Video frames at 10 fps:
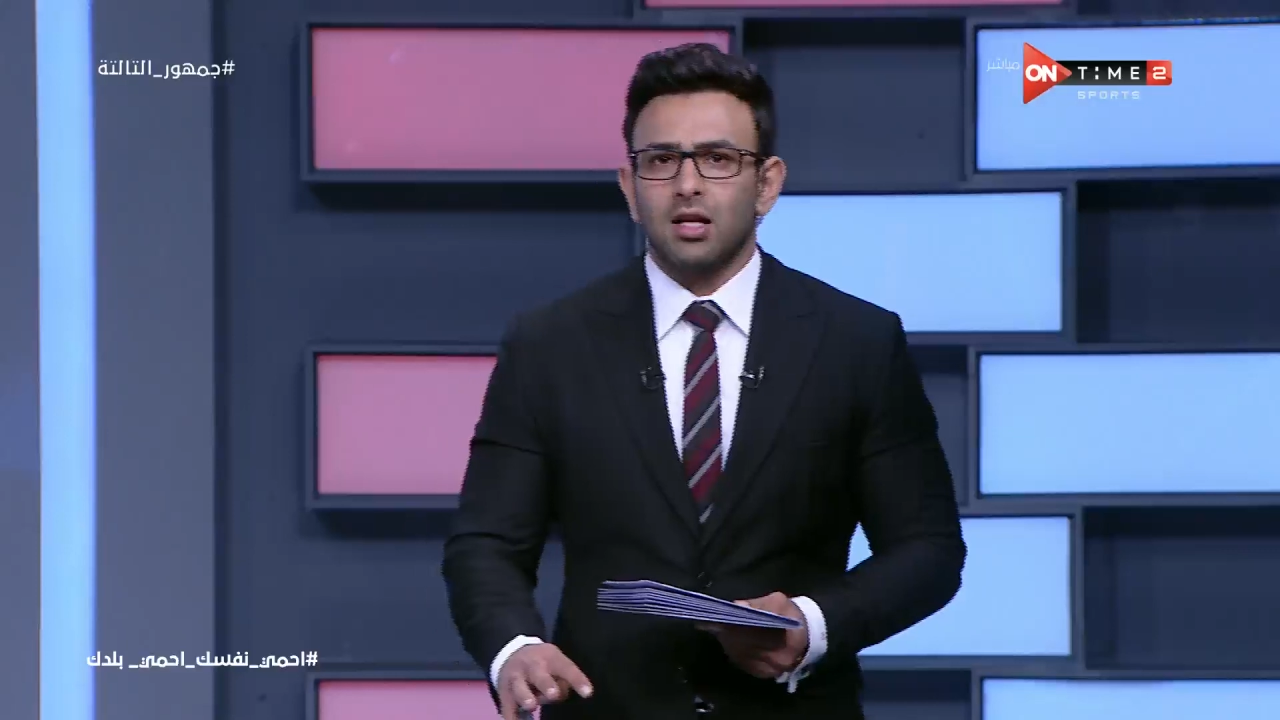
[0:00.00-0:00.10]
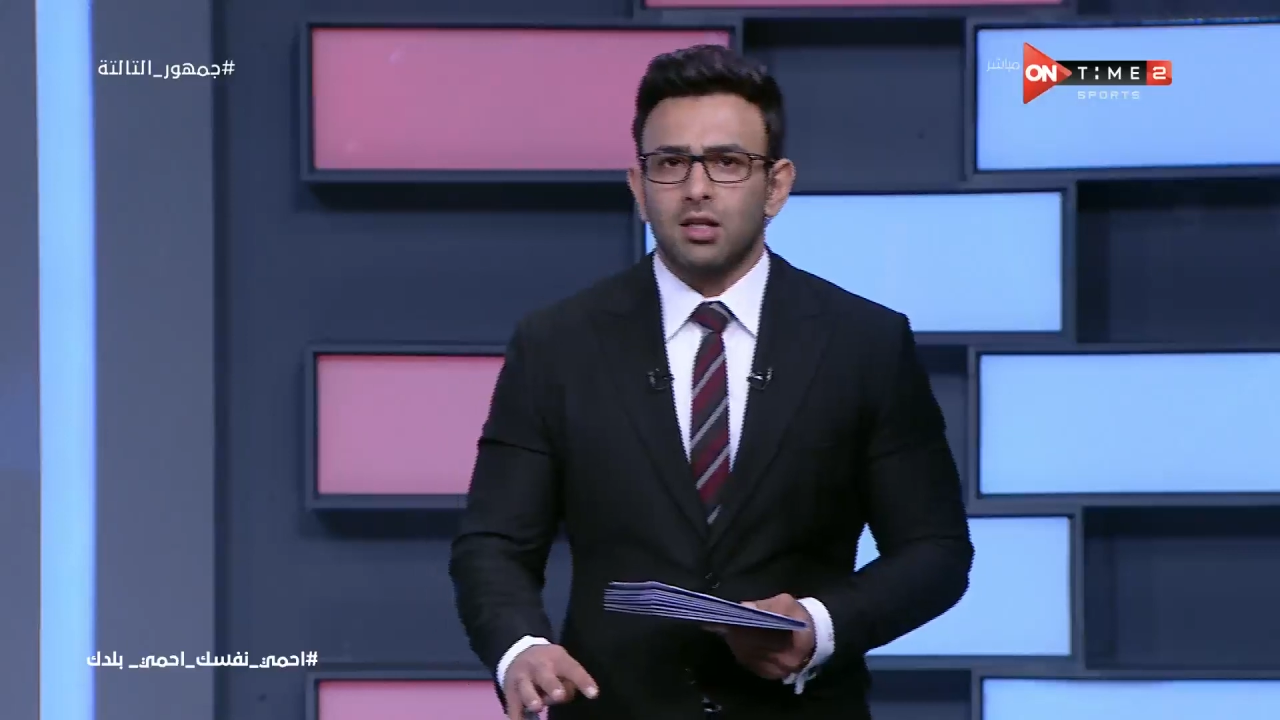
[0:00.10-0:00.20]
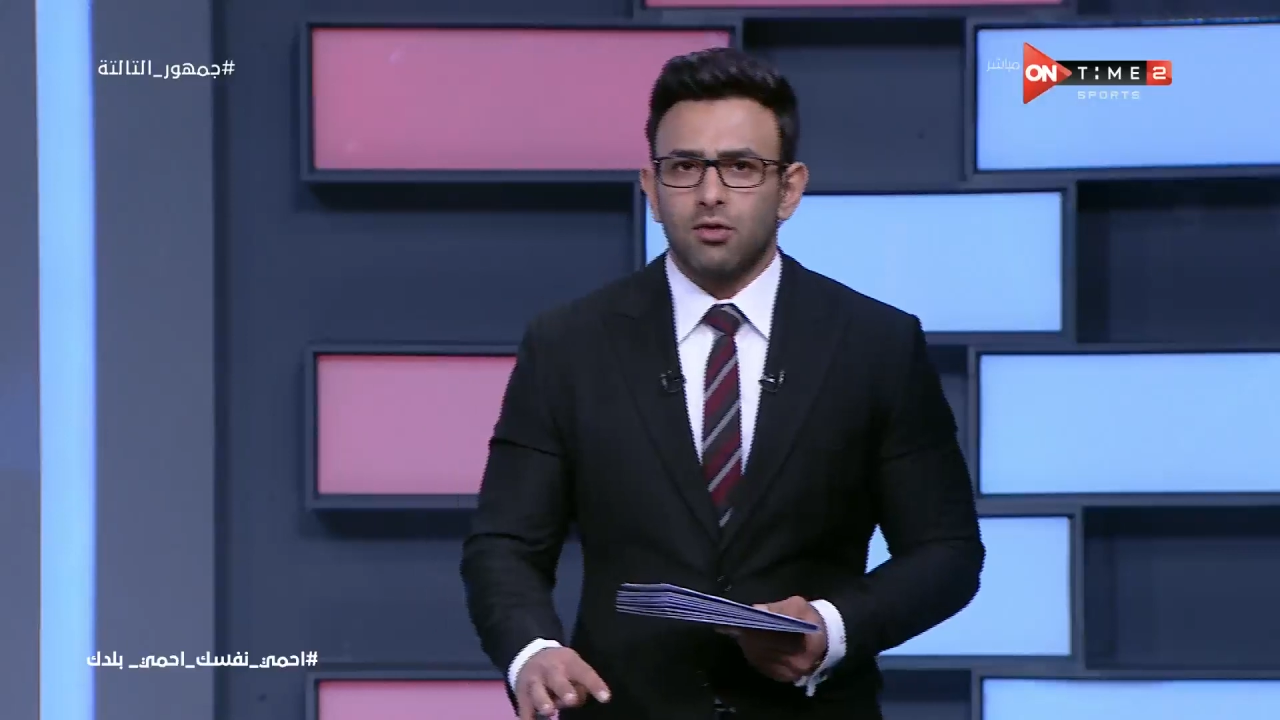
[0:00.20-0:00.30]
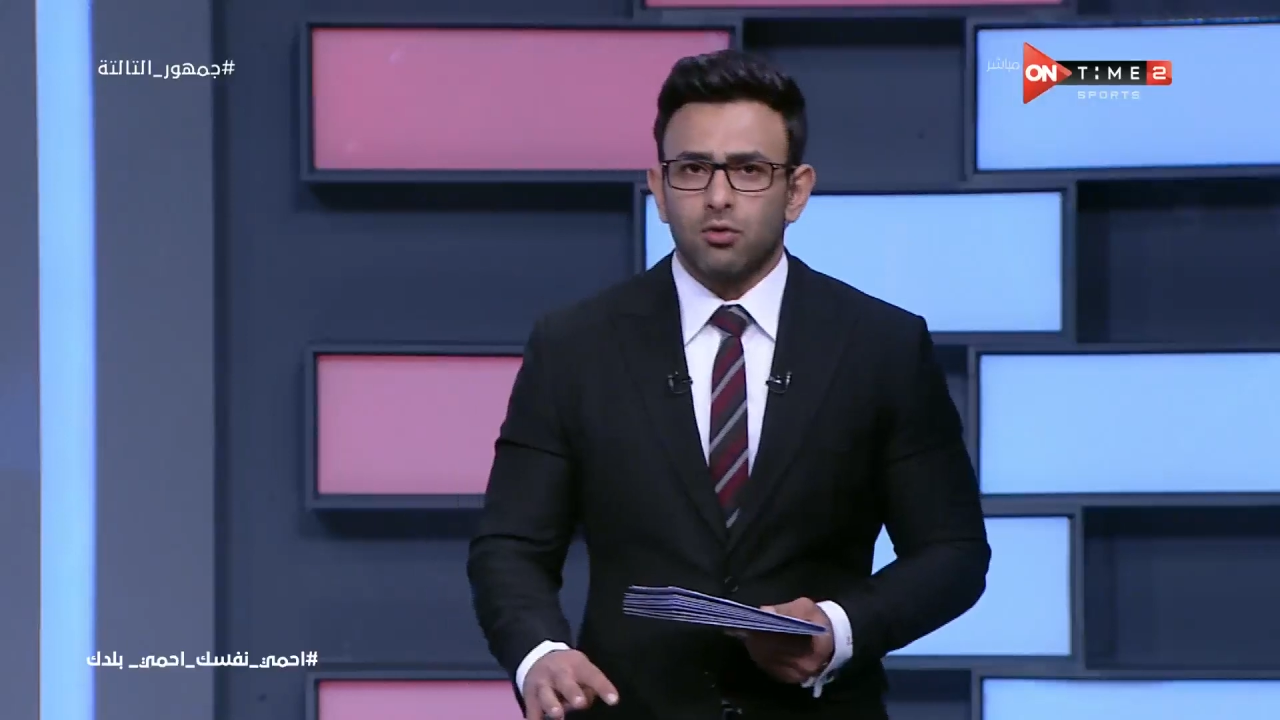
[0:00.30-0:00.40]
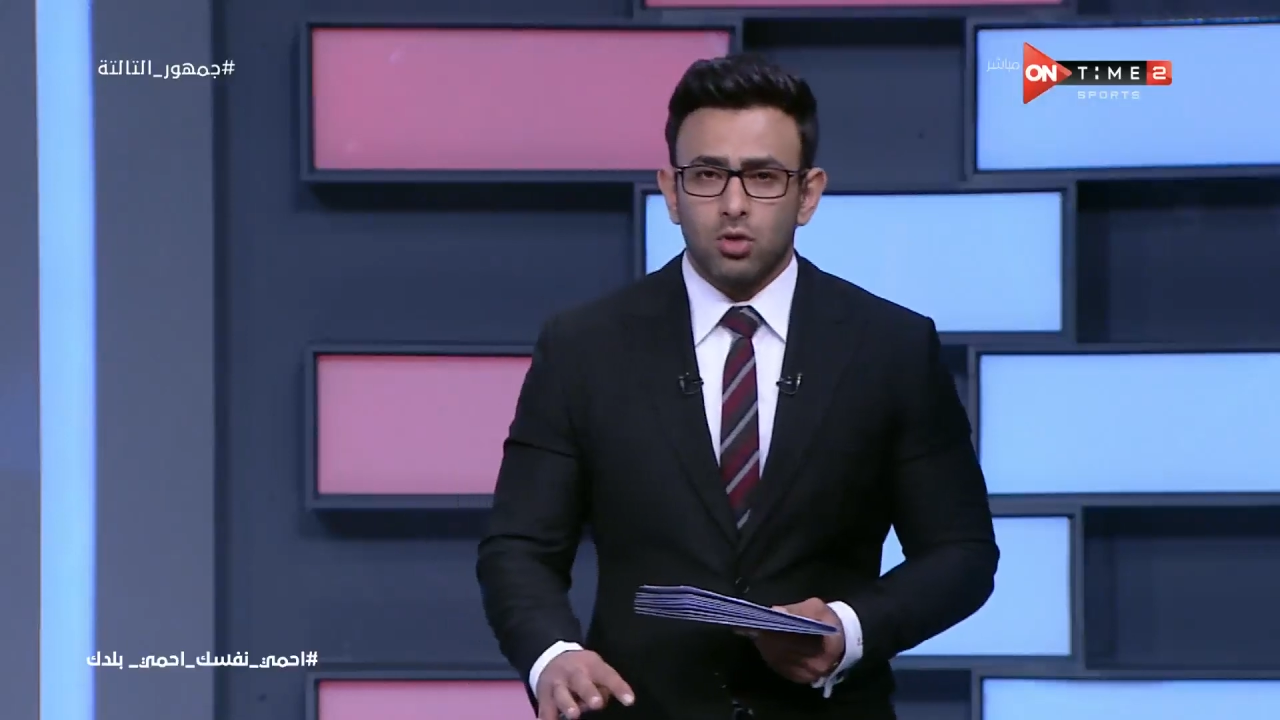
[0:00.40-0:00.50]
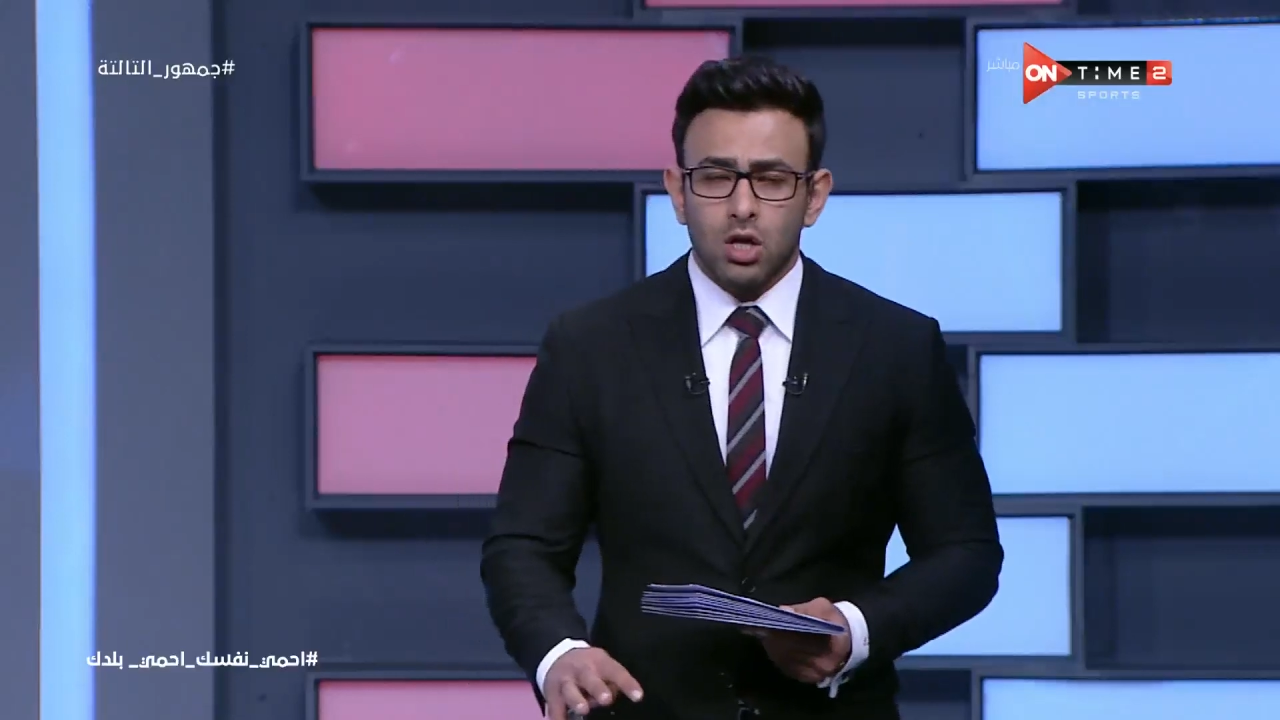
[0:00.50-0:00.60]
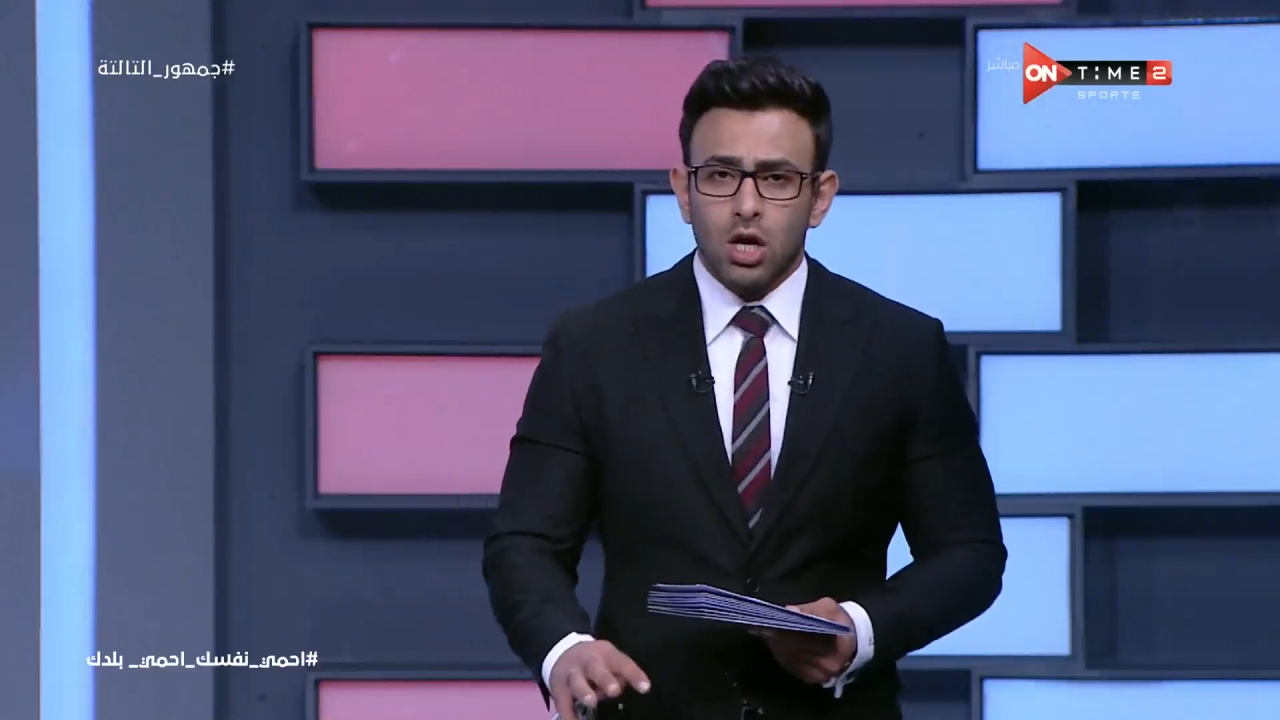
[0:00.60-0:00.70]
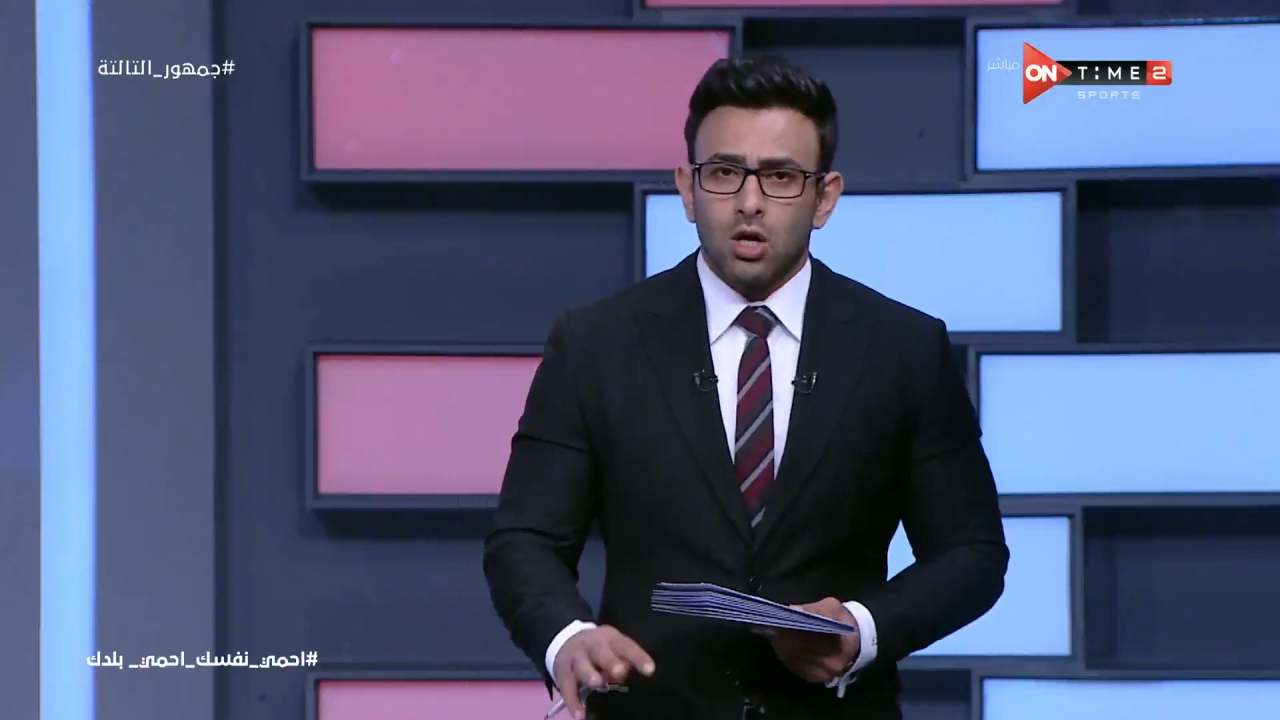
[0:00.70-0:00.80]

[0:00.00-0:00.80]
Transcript: التليفون